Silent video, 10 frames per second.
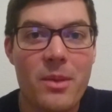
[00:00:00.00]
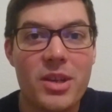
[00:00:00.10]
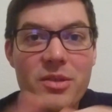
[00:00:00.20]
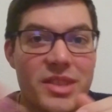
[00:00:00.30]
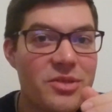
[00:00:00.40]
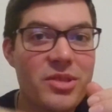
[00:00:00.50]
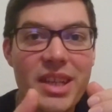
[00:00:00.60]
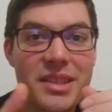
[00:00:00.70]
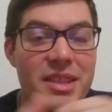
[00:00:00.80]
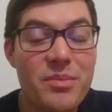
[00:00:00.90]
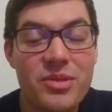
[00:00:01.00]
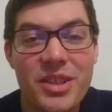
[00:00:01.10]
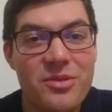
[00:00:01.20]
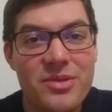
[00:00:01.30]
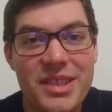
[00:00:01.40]
une liste de qualités,
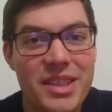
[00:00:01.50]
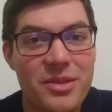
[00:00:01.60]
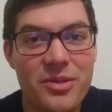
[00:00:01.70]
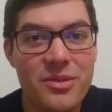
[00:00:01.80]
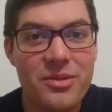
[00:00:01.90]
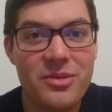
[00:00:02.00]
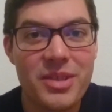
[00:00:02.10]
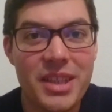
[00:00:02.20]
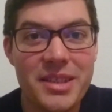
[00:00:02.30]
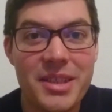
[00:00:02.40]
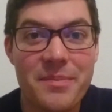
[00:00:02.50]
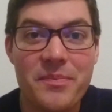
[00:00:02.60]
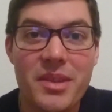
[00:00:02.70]
peut-être d'une dizaine de, qualités.